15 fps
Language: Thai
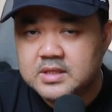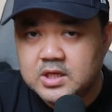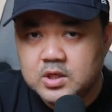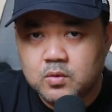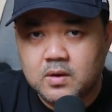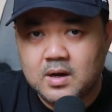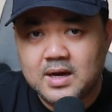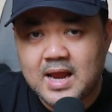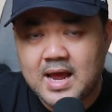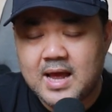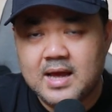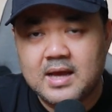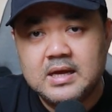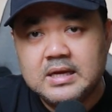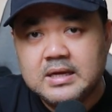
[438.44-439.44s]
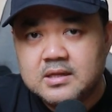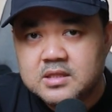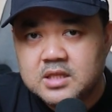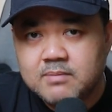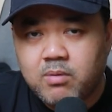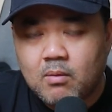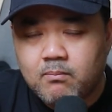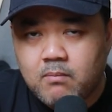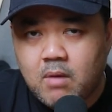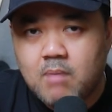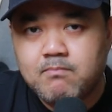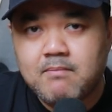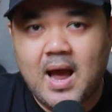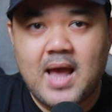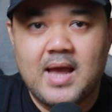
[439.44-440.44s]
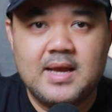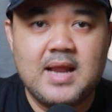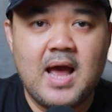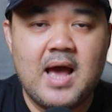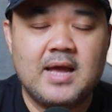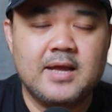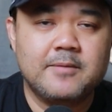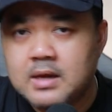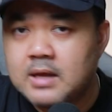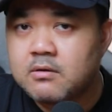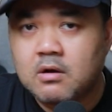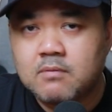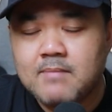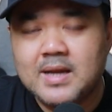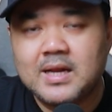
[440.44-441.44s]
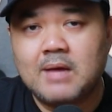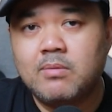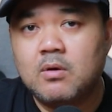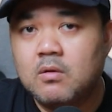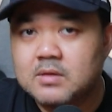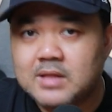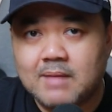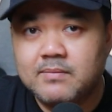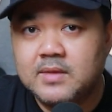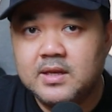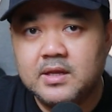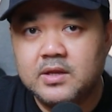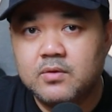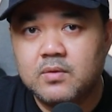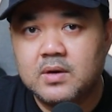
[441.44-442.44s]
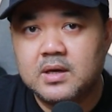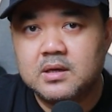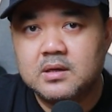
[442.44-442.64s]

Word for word: ที่อยู่ข้างหน้า ที่ผมมอบหมายให้ได้และรอดแมนครับเขาก็ทำได้ดีด้วย